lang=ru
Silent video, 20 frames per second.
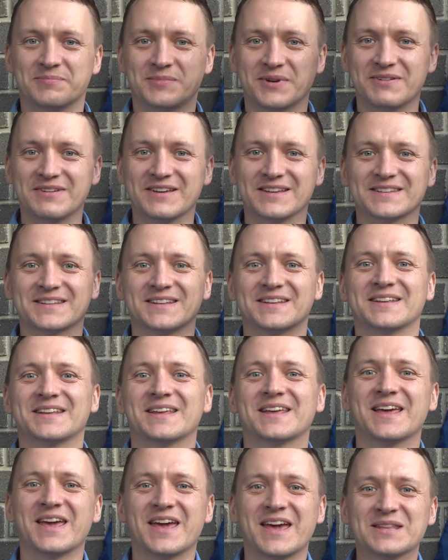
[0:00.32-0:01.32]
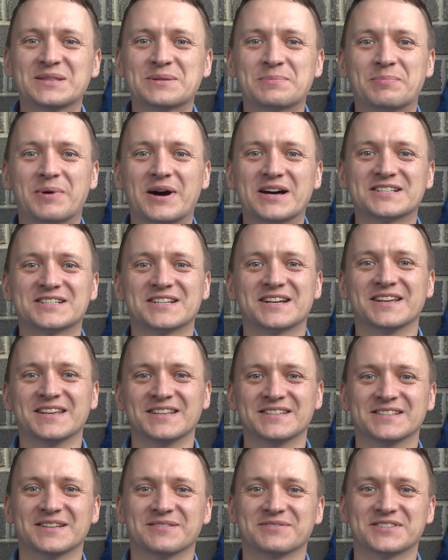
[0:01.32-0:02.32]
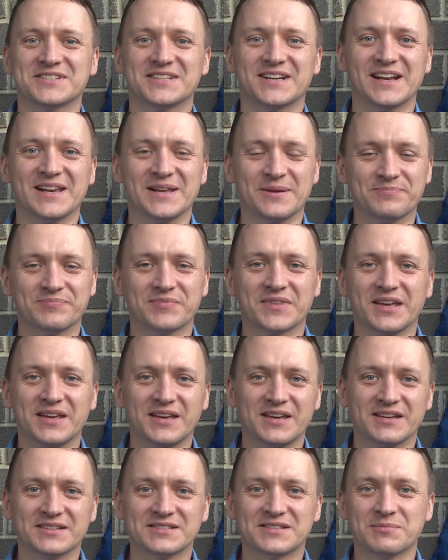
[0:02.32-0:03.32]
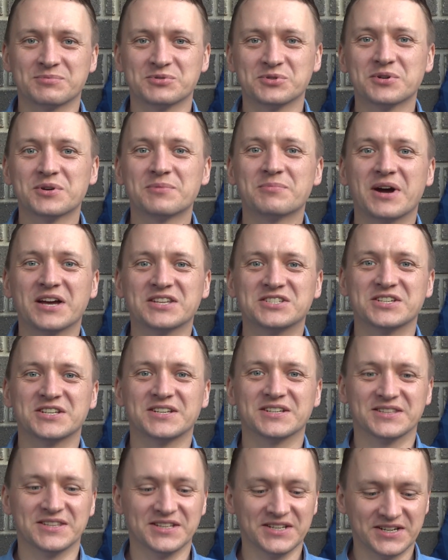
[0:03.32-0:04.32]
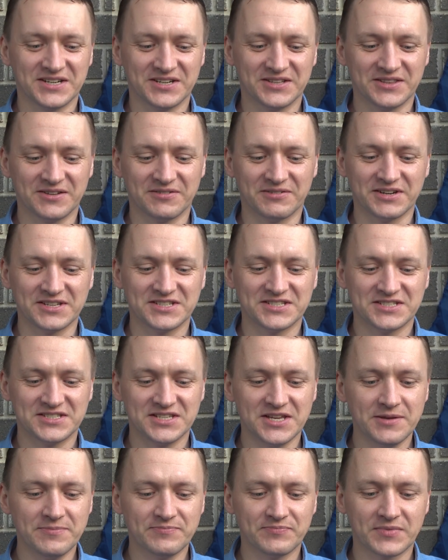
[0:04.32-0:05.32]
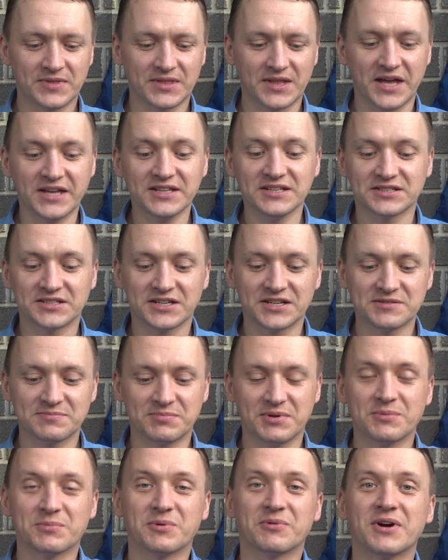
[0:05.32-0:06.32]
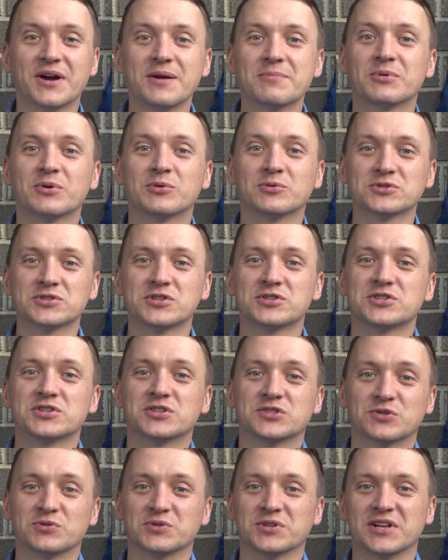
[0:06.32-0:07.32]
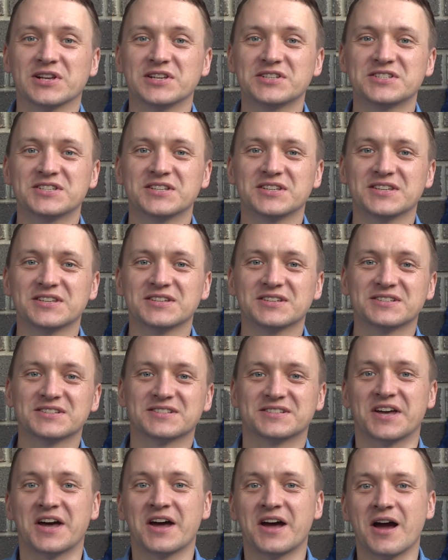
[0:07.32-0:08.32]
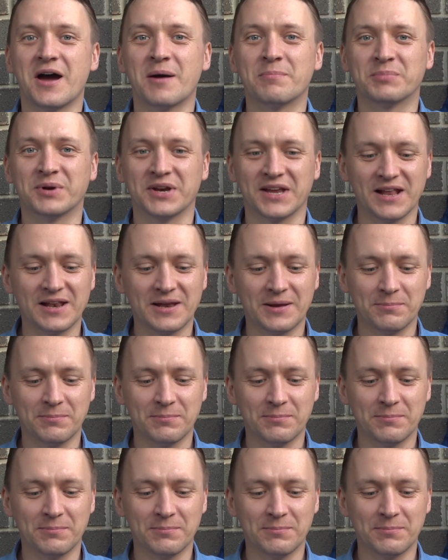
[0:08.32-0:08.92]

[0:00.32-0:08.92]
привет! Это Паша из Австралии. С обзором очередных новостей на этот раз перемываем косточки журналистики за апрель